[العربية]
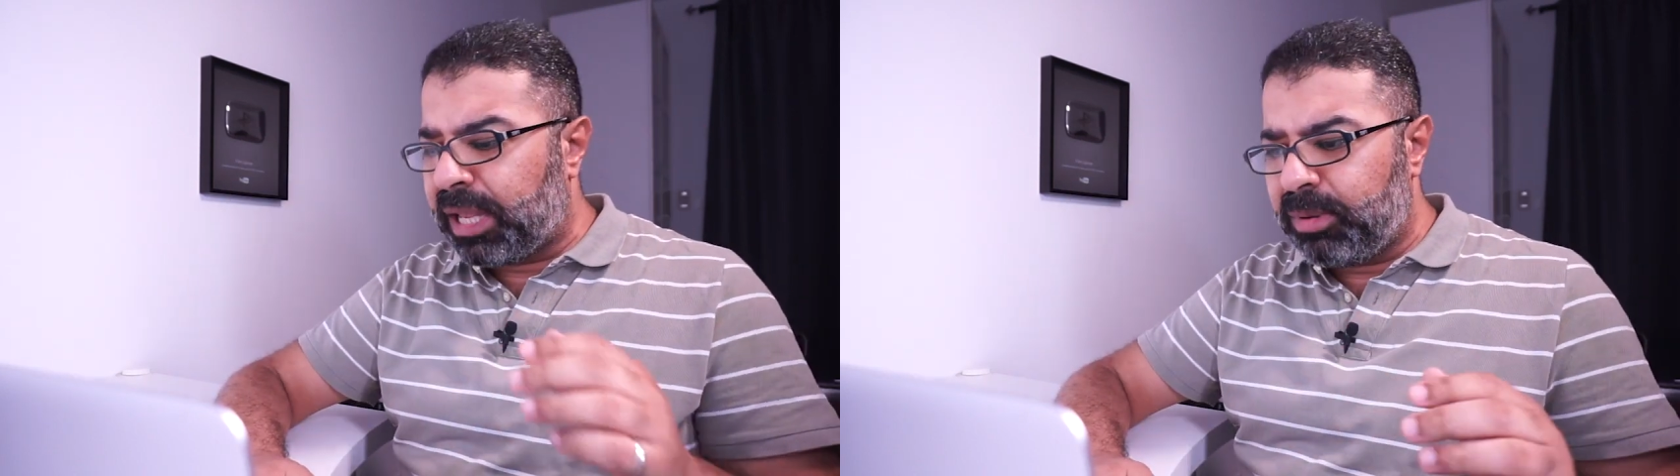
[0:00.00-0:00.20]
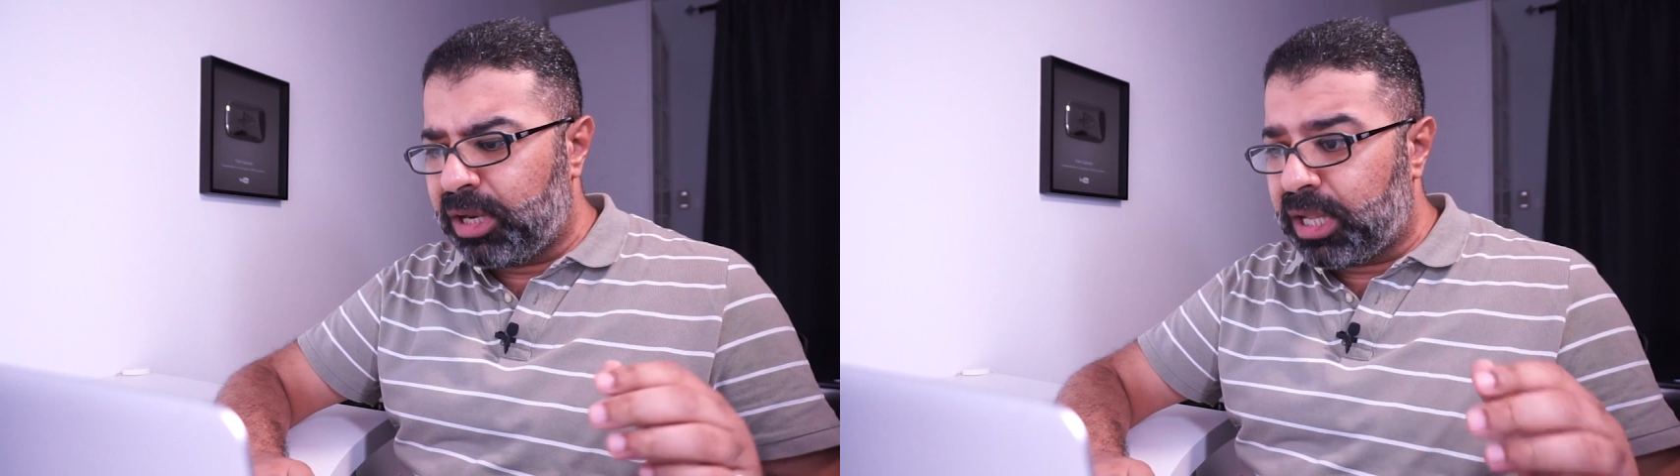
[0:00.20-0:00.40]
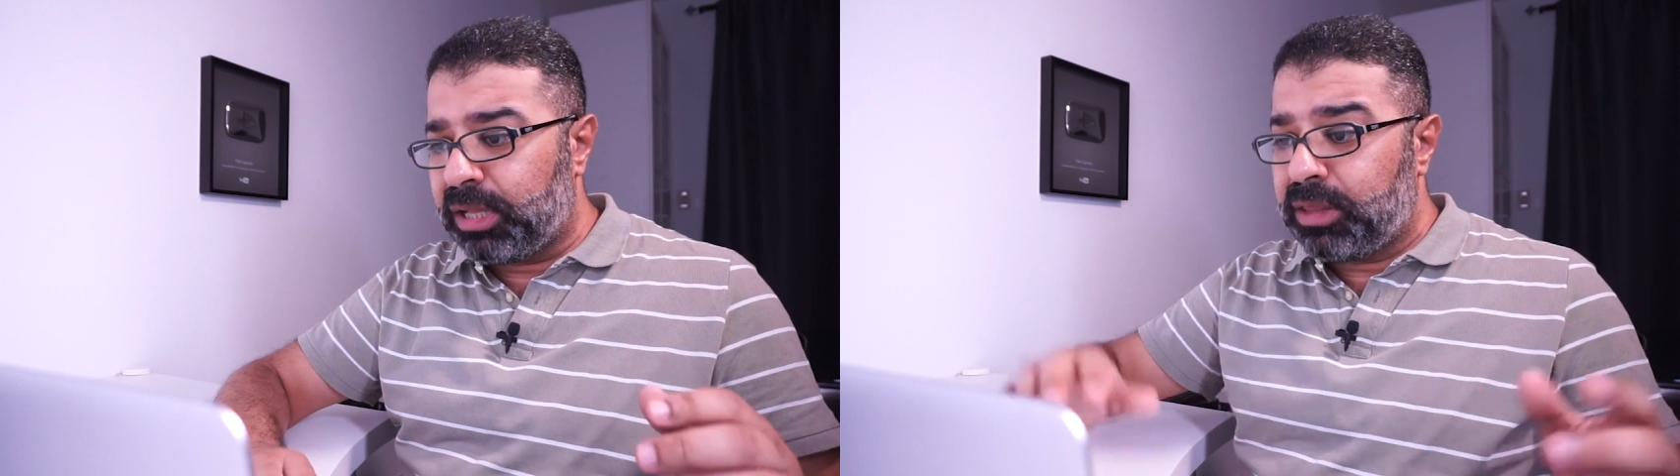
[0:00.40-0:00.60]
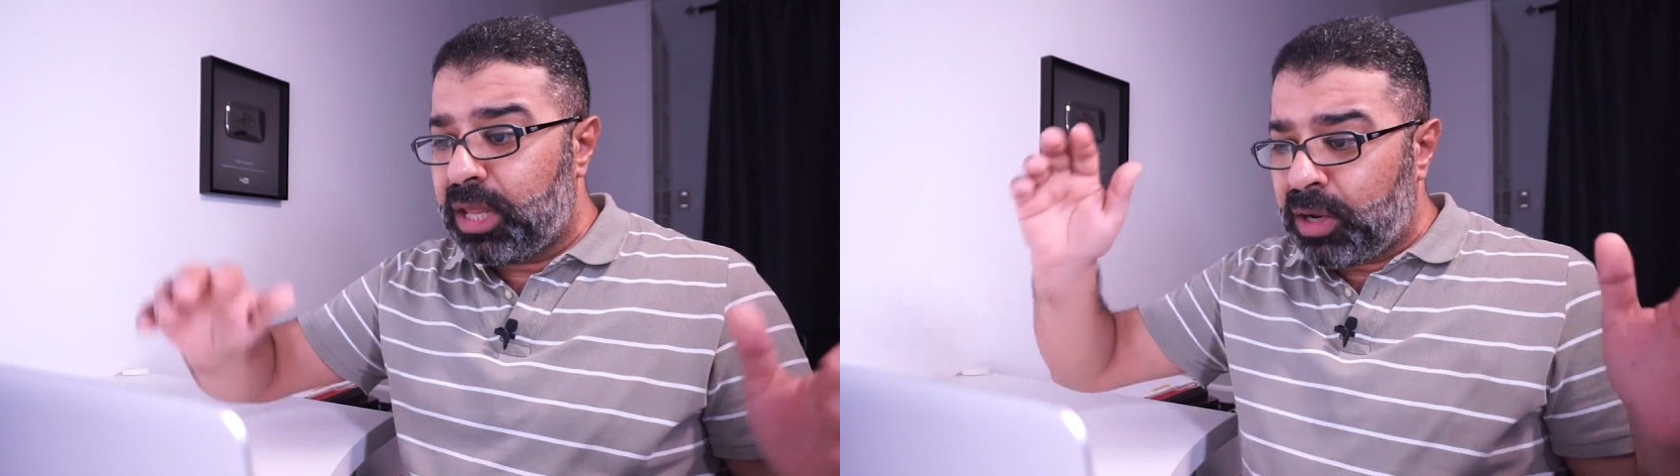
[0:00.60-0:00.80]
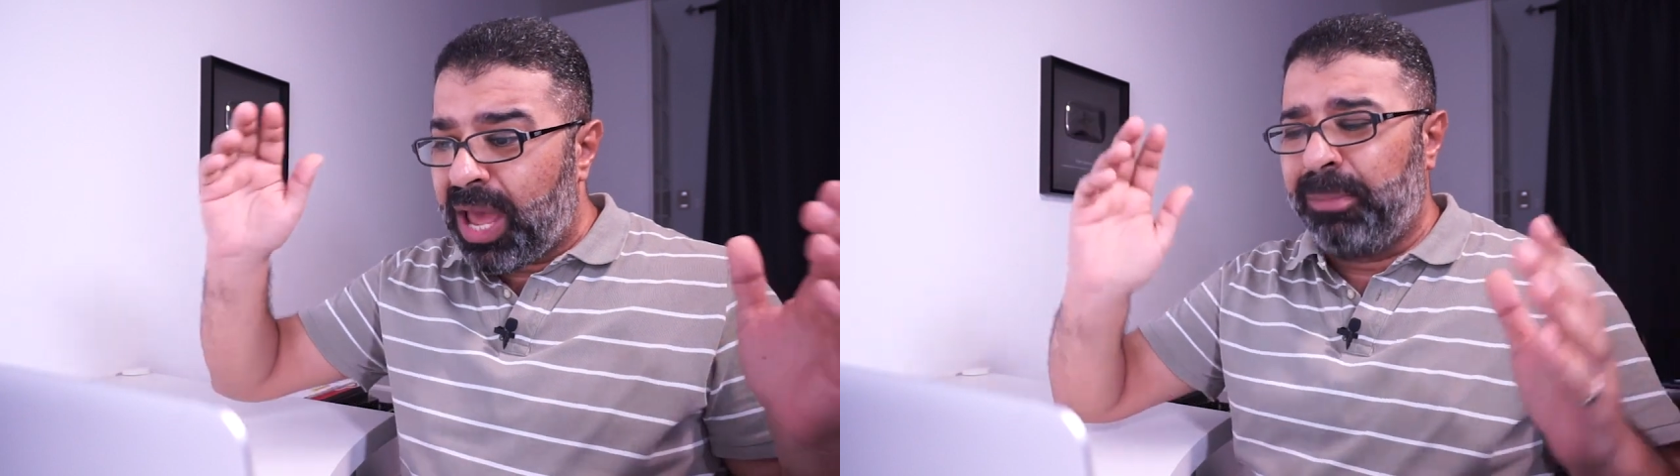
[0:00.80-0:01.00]
كبير
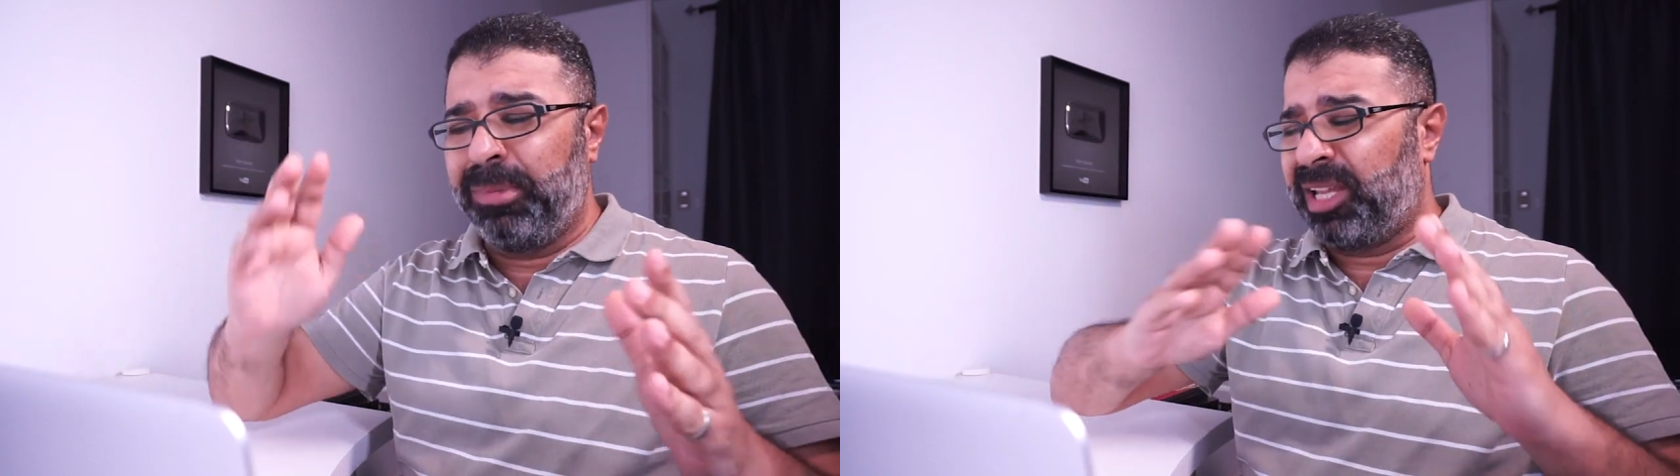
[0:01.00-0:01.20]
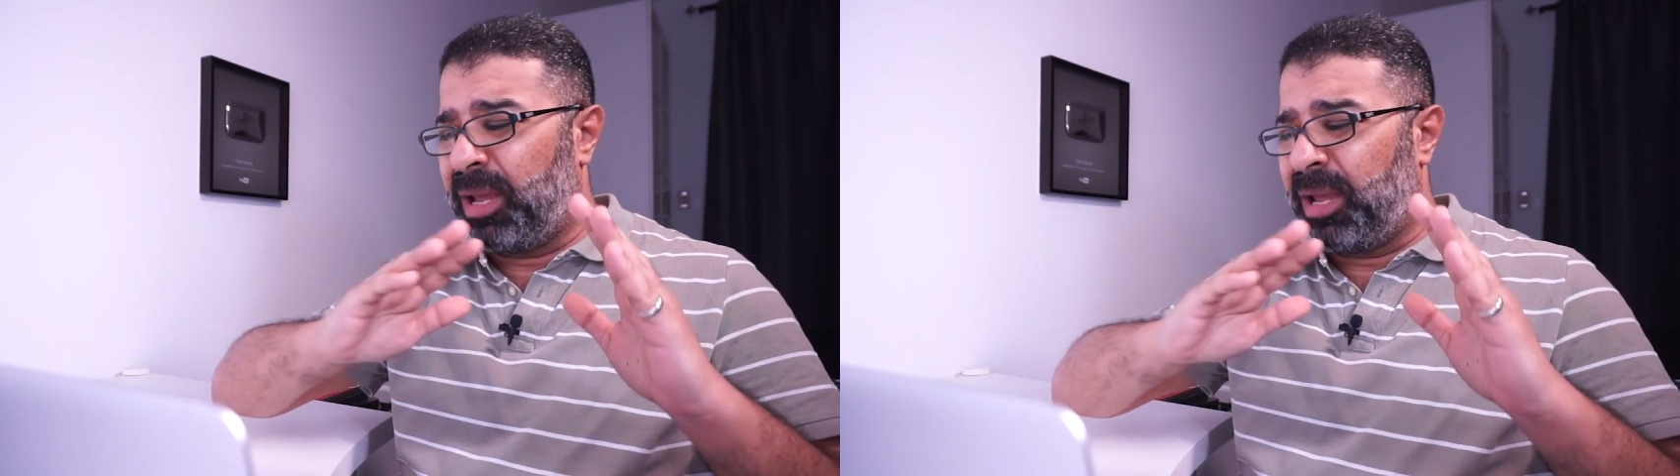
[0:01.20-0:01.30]
جدا احمد